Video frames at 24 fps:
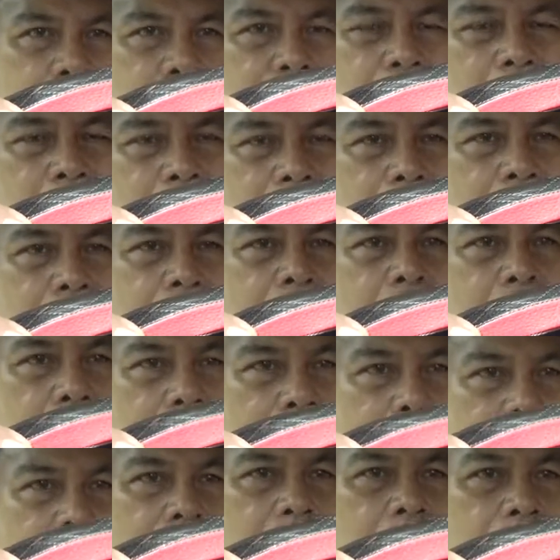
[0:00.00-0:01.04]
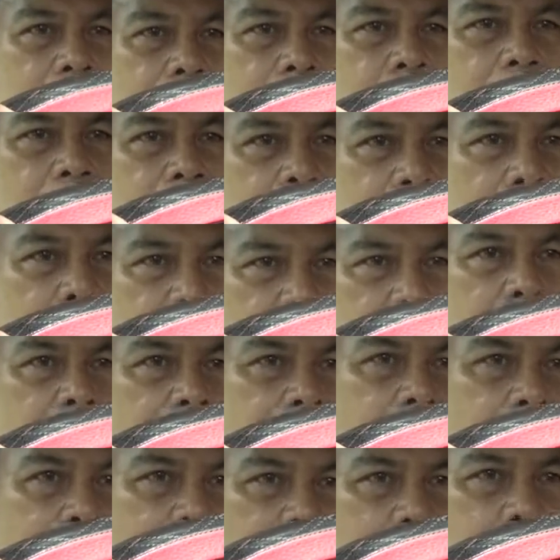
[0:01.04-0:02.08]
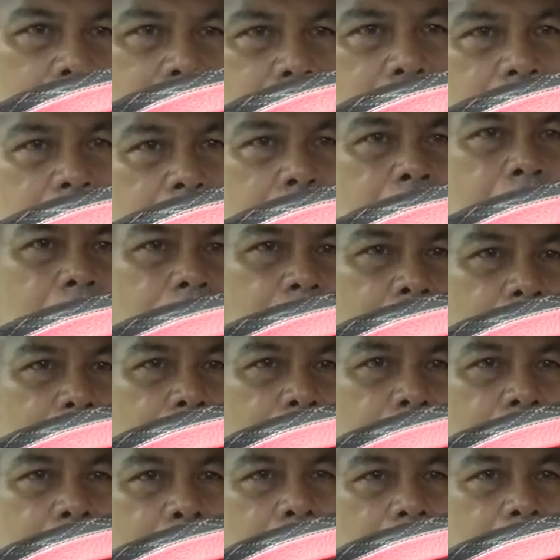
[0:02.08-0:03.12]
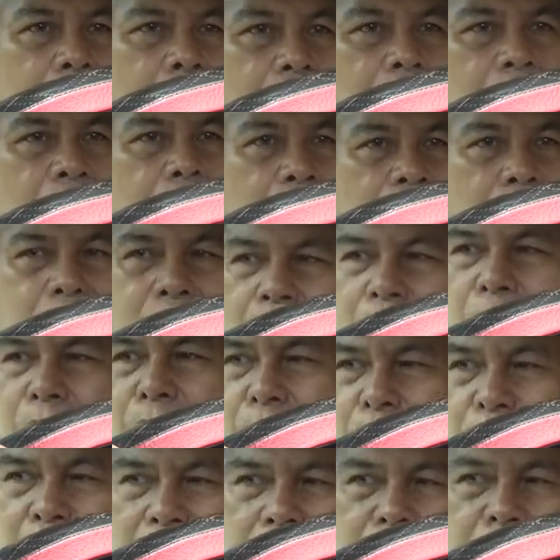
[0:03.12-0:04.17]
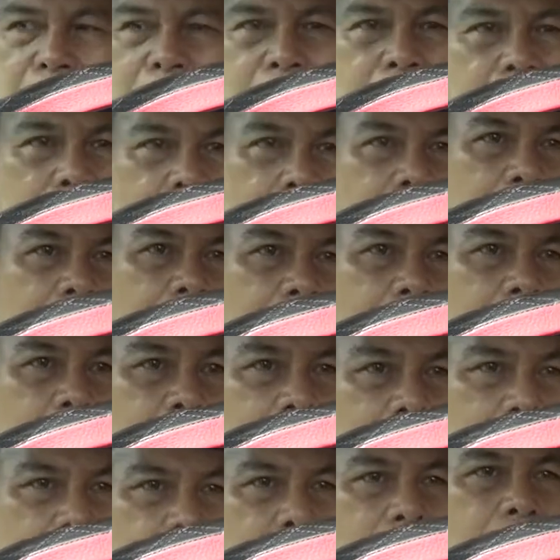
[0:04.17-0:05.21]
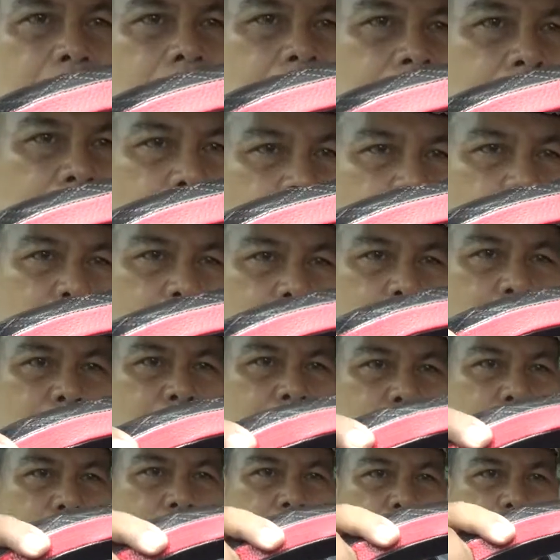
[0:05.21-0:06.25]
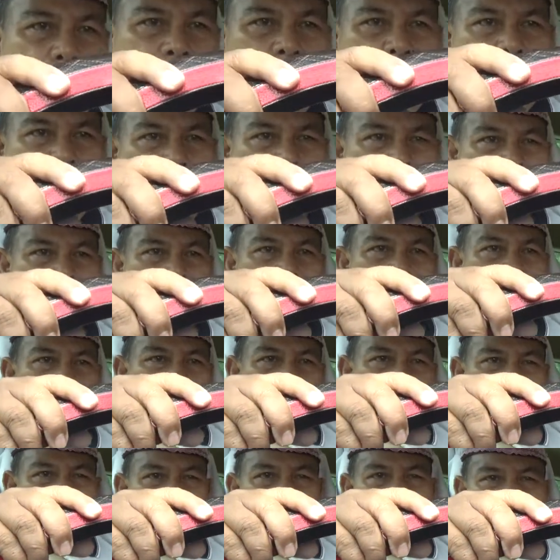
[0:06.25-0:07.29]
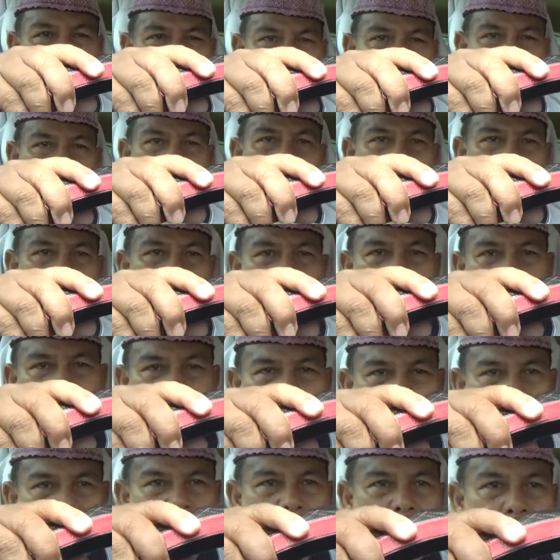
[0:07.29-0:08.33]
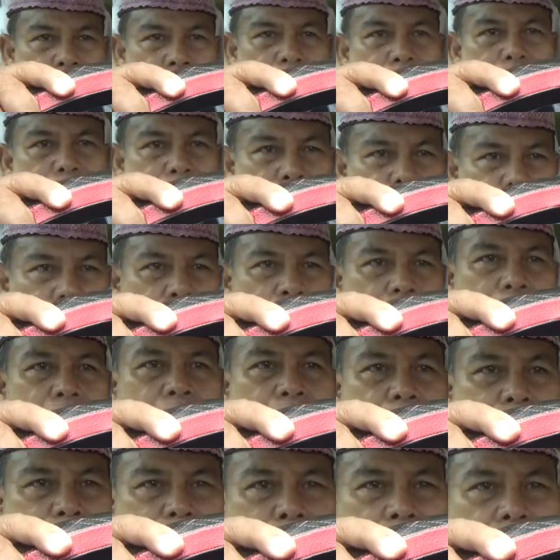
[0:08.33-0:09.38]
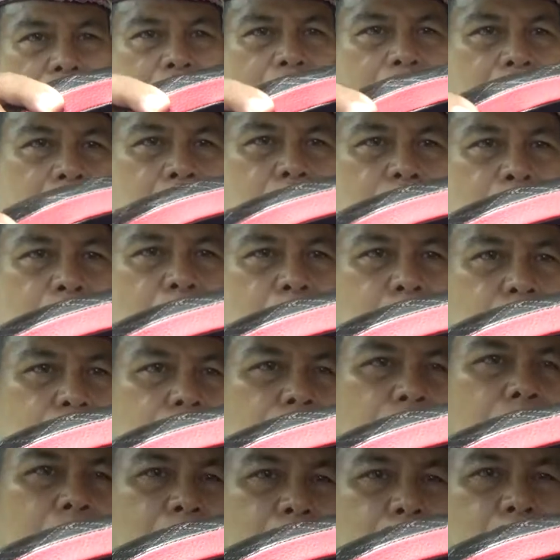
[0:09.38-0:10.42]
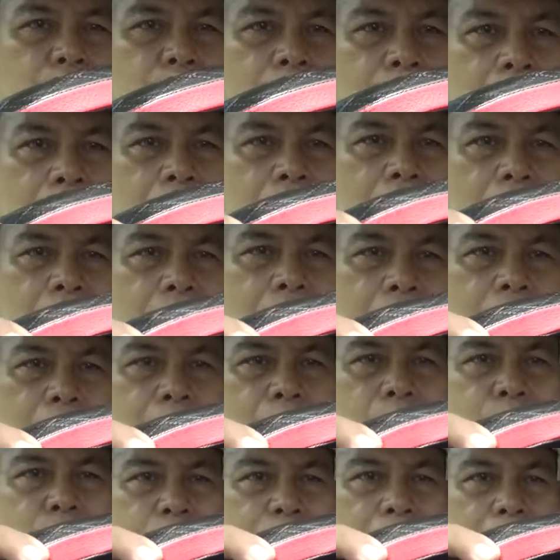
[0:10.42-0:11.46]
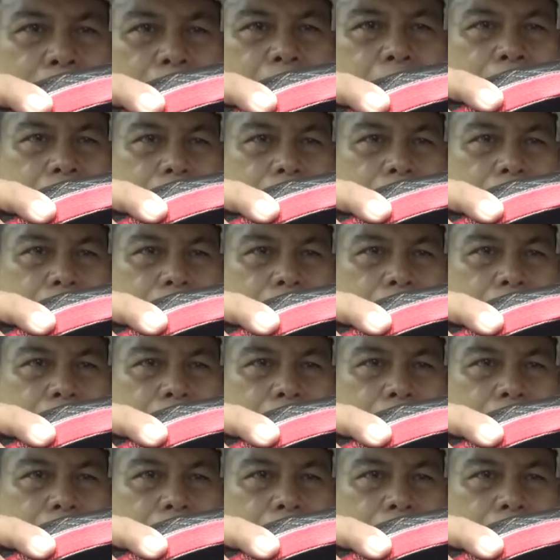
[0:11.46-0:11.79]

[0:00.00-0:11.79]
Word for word: Perjalanan ini dari Simpang Beringin menuju ke Panam Pekanbaru makan waktu lebih kurang satu jam